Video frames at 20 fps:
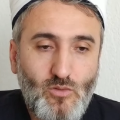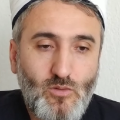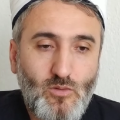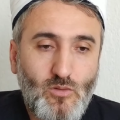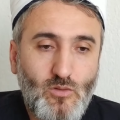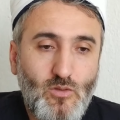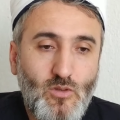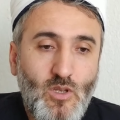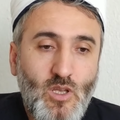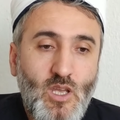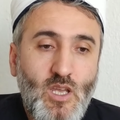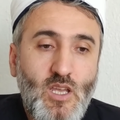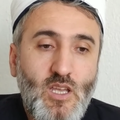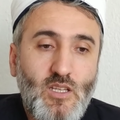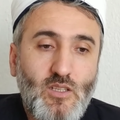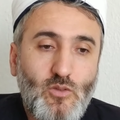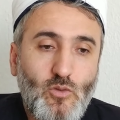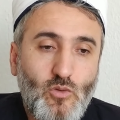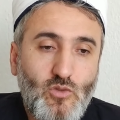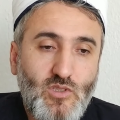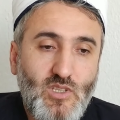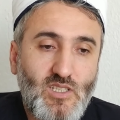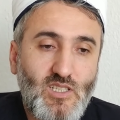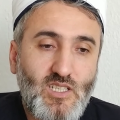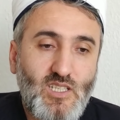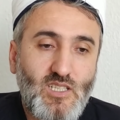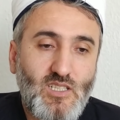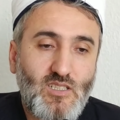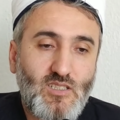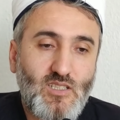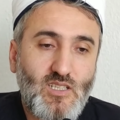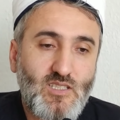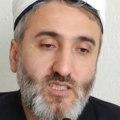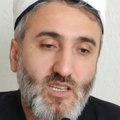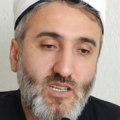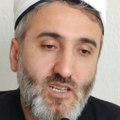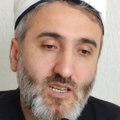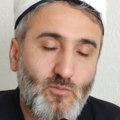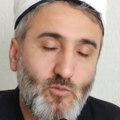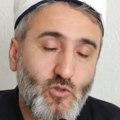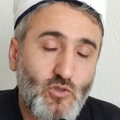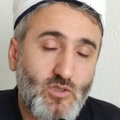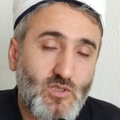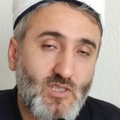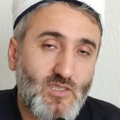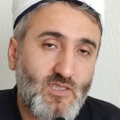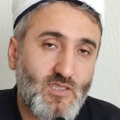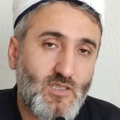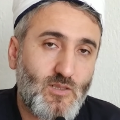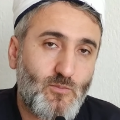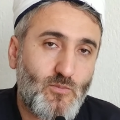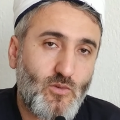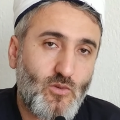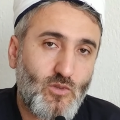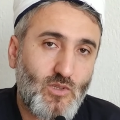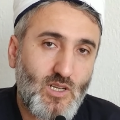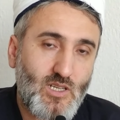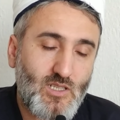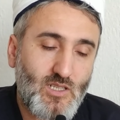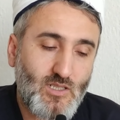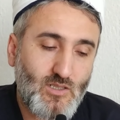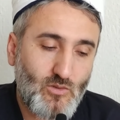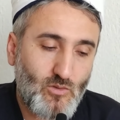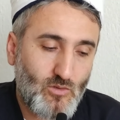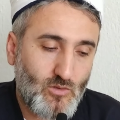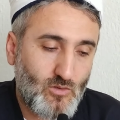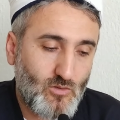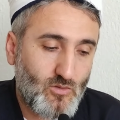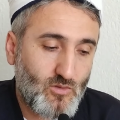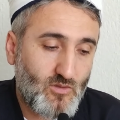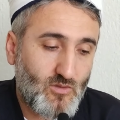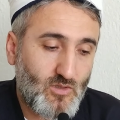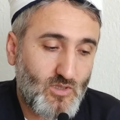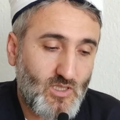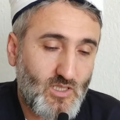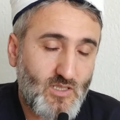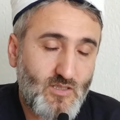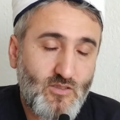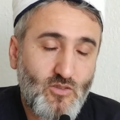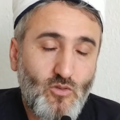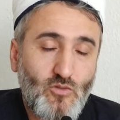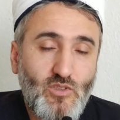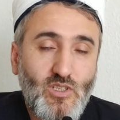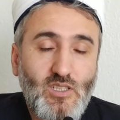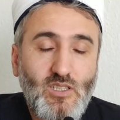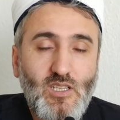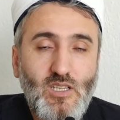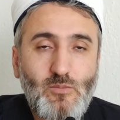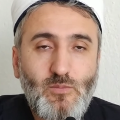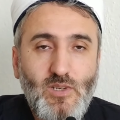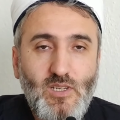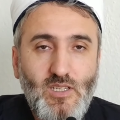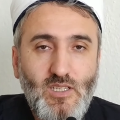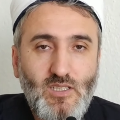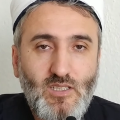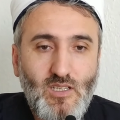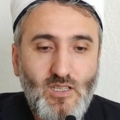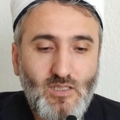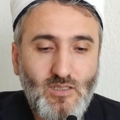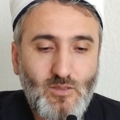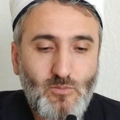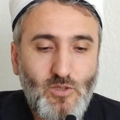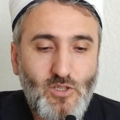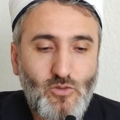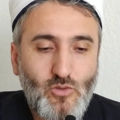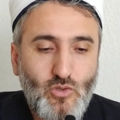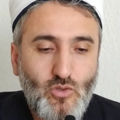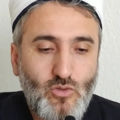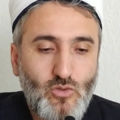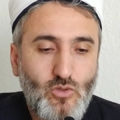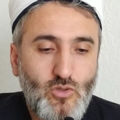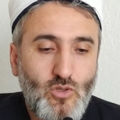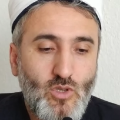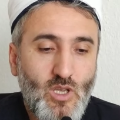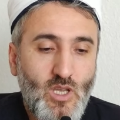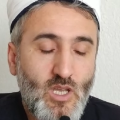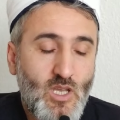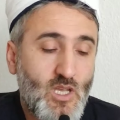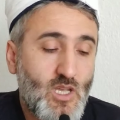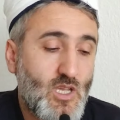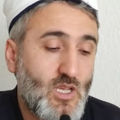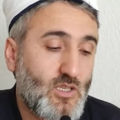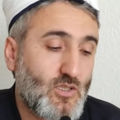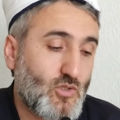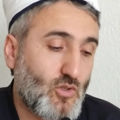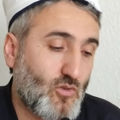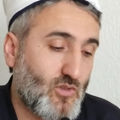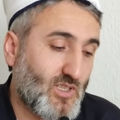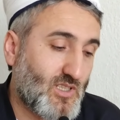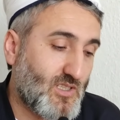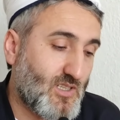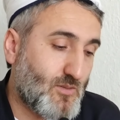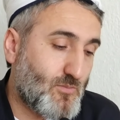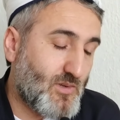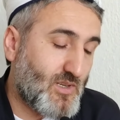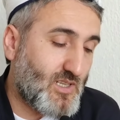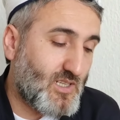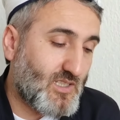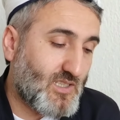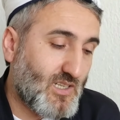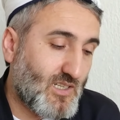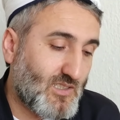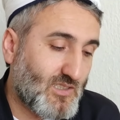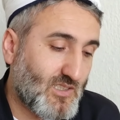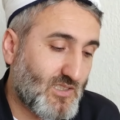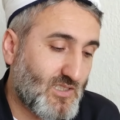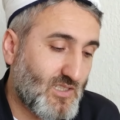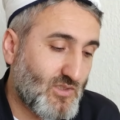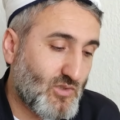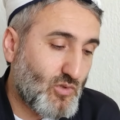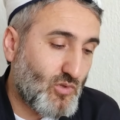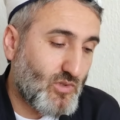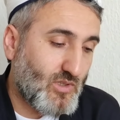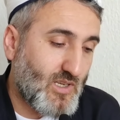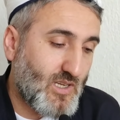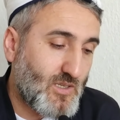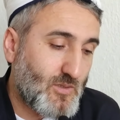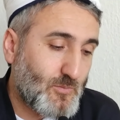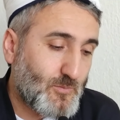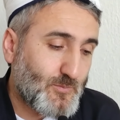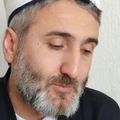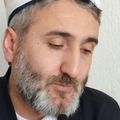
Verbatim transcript: oldu. 92 yılında Saraybosna Sırp olayları oldu. E, Sovyetler Birliği dağıldı biliyorsunuz. Sovyetler Birliği dağıldıktan sonra